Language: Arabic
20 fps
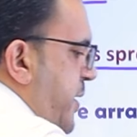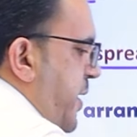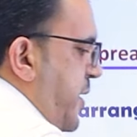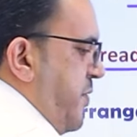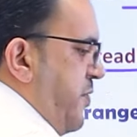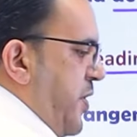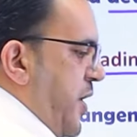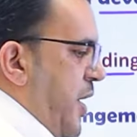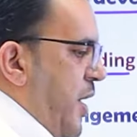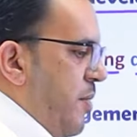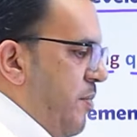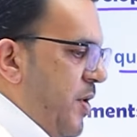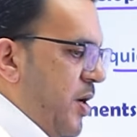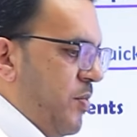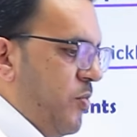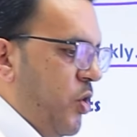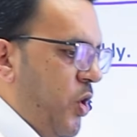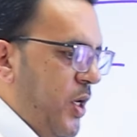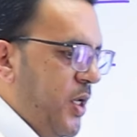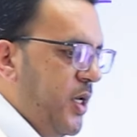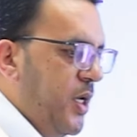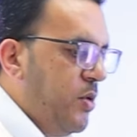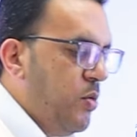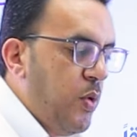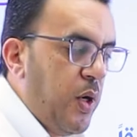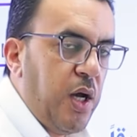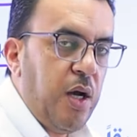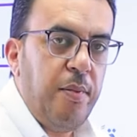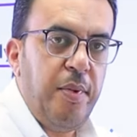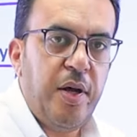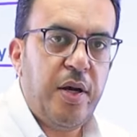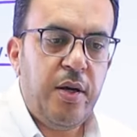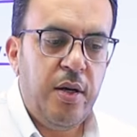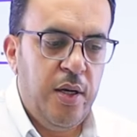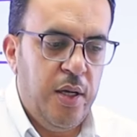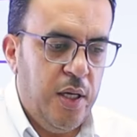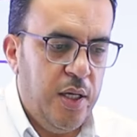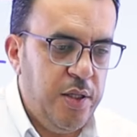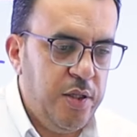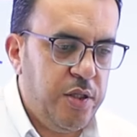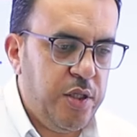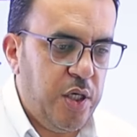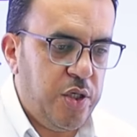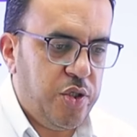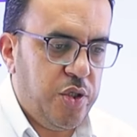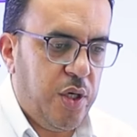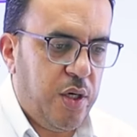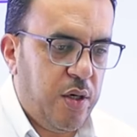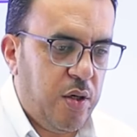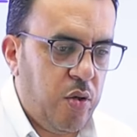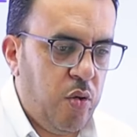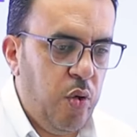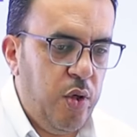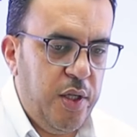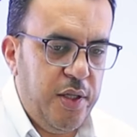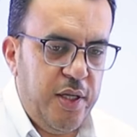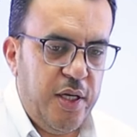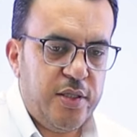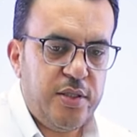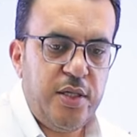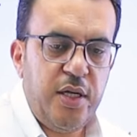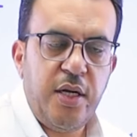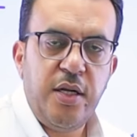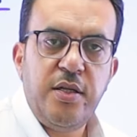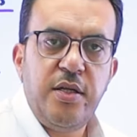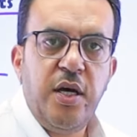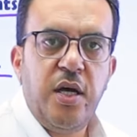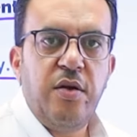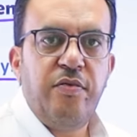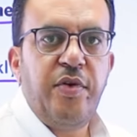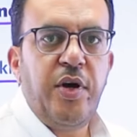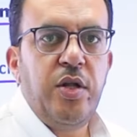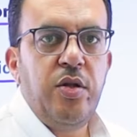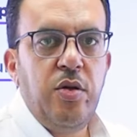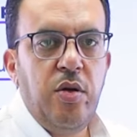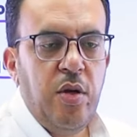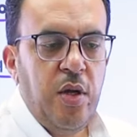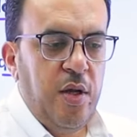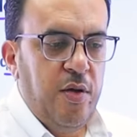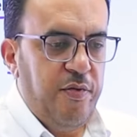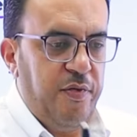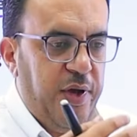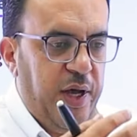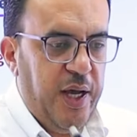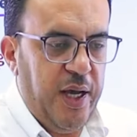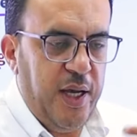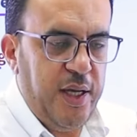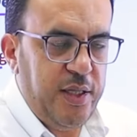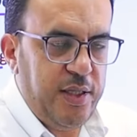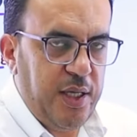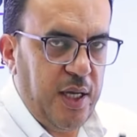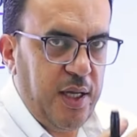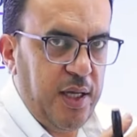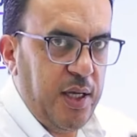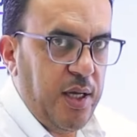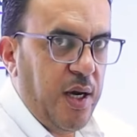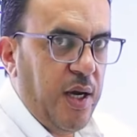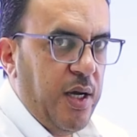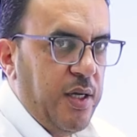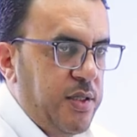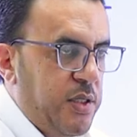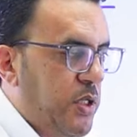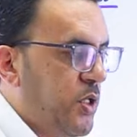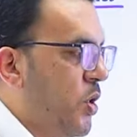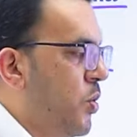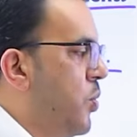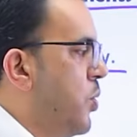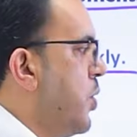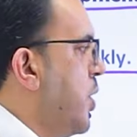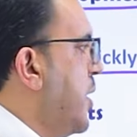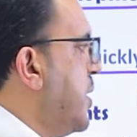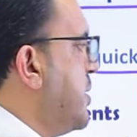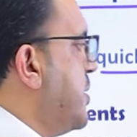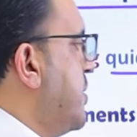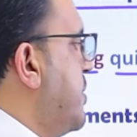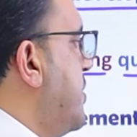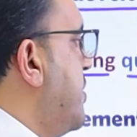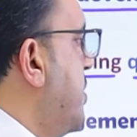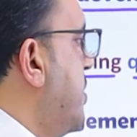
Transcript: يعني في خبر معين والخبر انتشر كل الناس صارت تعرف عنه فهاي تغييرات تطورات